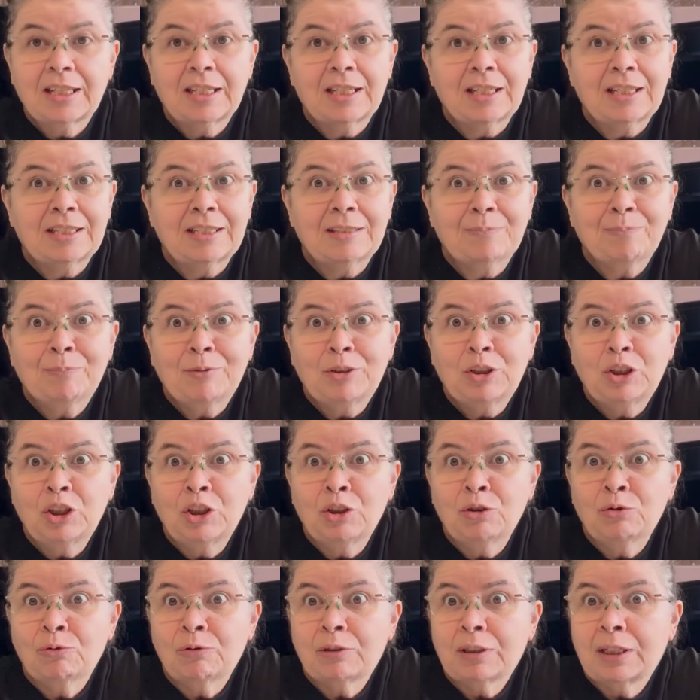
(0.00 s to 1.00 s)
esse
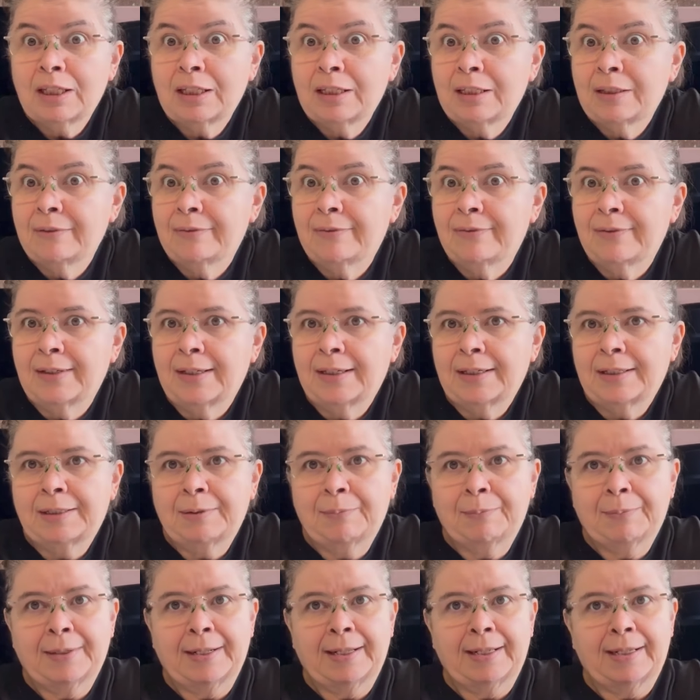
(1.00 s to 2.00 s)
menino tem que vir aqui
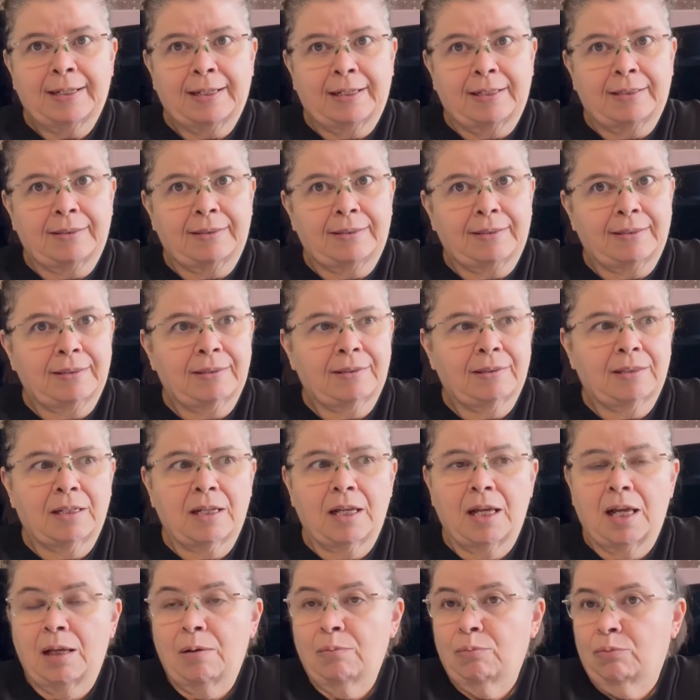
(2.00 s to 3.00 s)
para casa.
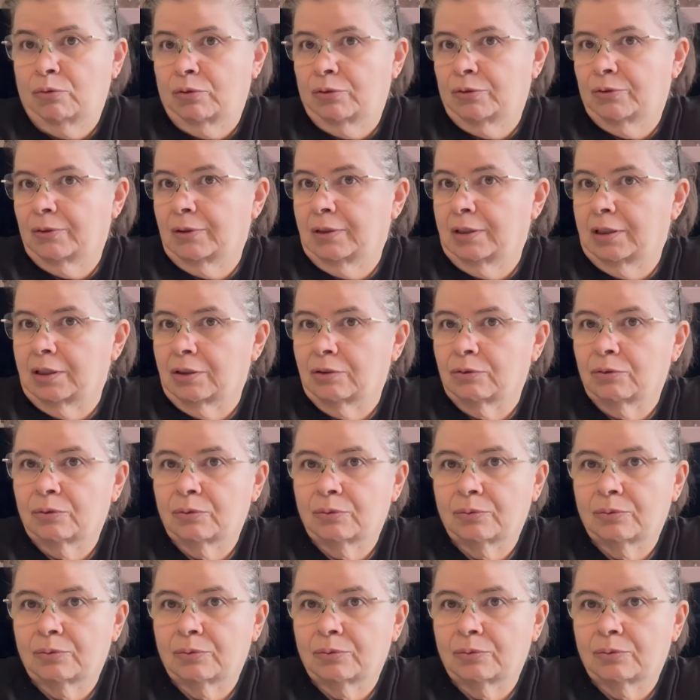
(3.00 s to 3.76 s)
É muito lindo.